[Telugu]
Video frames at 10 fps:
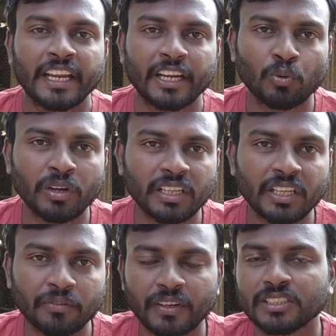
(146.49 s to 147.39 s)
ఎటువంటి
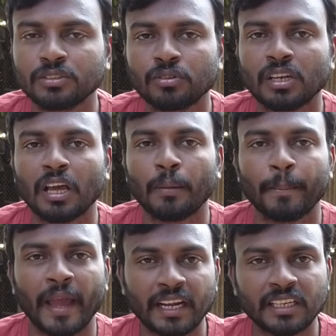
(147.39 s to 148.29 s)
ఇన్ఫెక్షన్ ఉన్నా
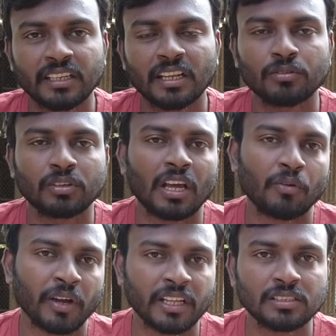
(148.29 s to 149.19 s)
బ్యాక్టీరియా ఉన్నా
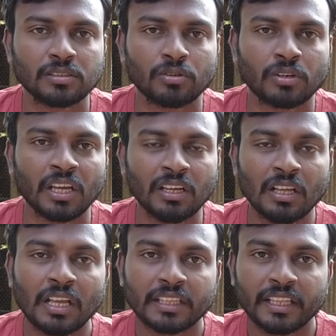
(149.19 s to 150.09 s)
వైరస్లు ఉన్నా
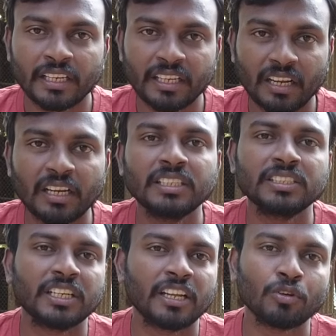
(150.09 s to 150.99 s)
దాన్ని క్లీన్
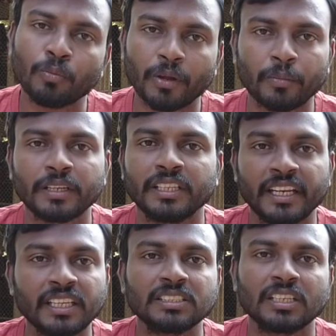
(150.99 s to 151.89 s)
చేయడానికి ఉపయోగపడింది
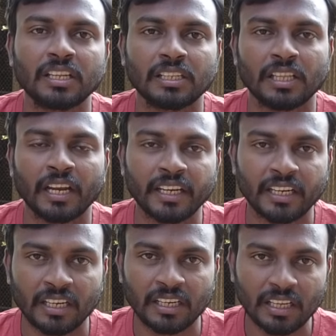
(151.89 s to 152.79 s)
ఎన్ఏసిఎల్ అనేది అంటే
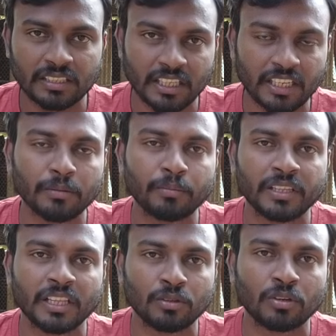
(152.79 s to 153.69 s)
ఏంటంటే శరీరం
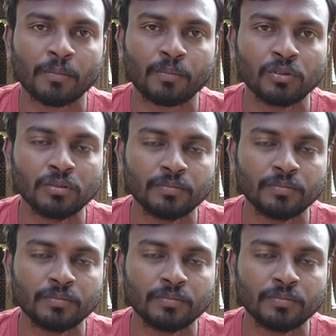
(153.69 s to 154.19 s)
మీద అది ఉన్నప్పుడు